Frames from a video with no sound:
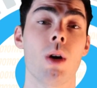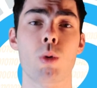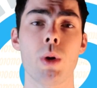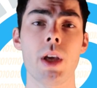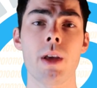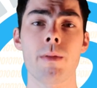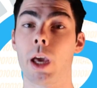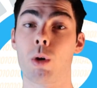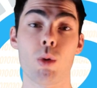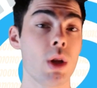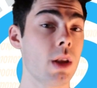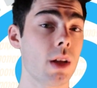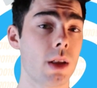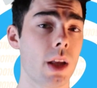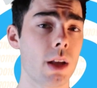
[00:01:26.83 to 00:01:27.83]
qui e
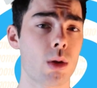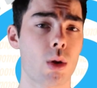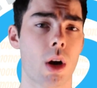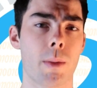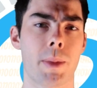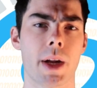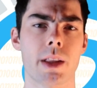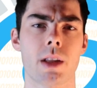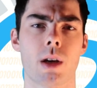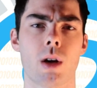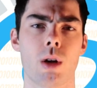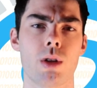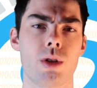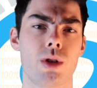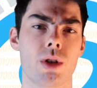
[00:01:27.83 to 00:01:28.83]
quindi dentro la parte
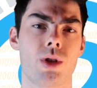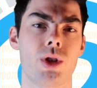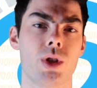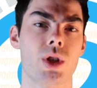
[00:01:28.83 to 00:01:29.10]
codice ci